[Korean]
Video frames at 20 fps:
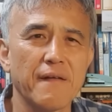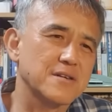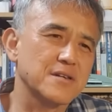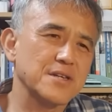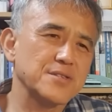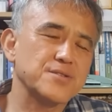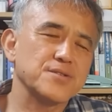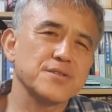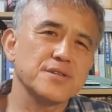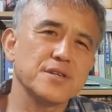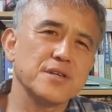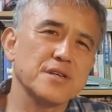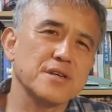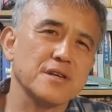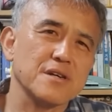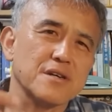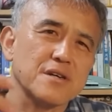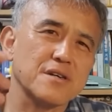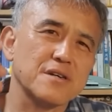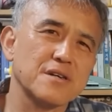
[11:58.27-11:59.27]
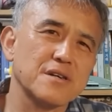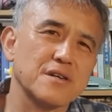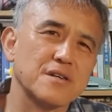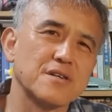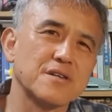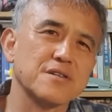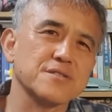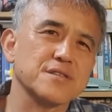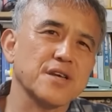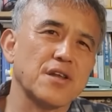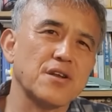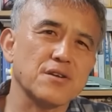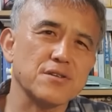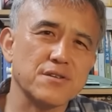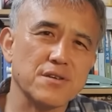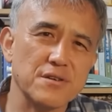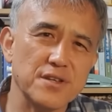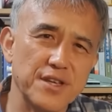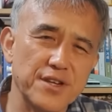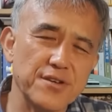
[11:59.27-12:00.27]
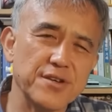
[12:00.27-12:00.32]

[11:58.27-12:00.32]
그랬으니 그, 그 세력들은